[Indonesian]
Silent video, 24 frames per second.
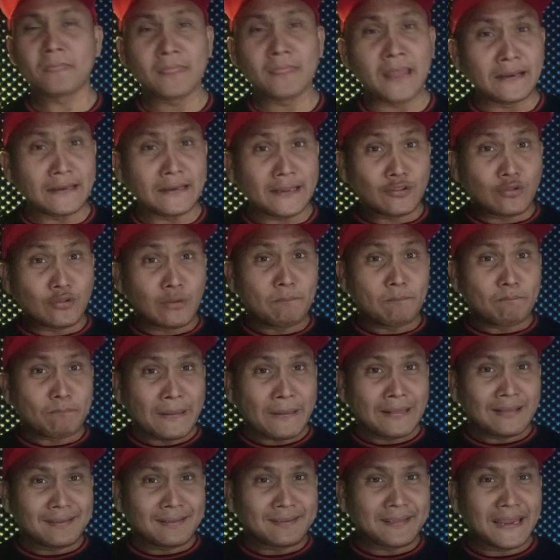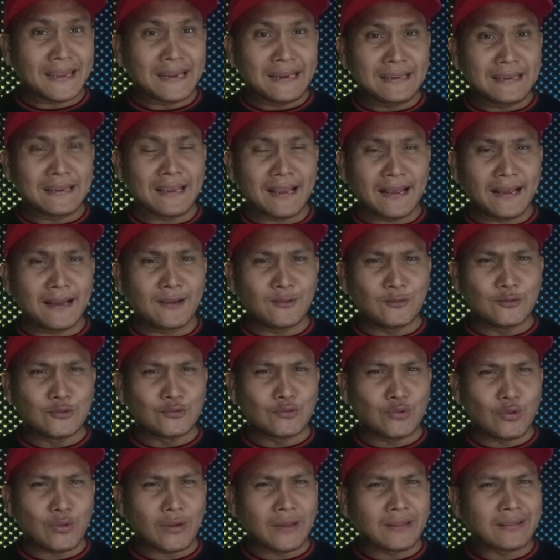Dan itu pentingnya
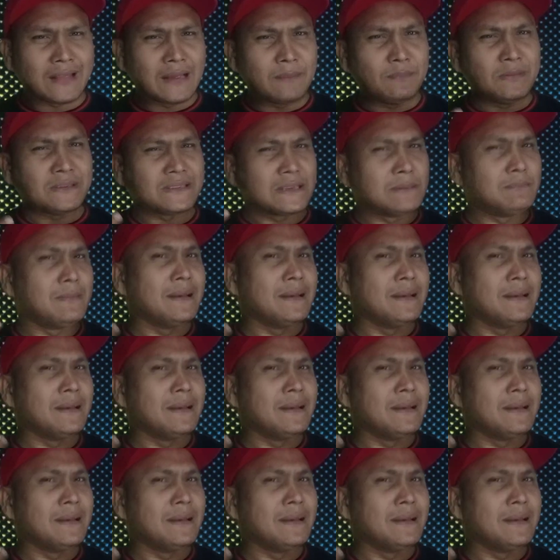untuk kita bisa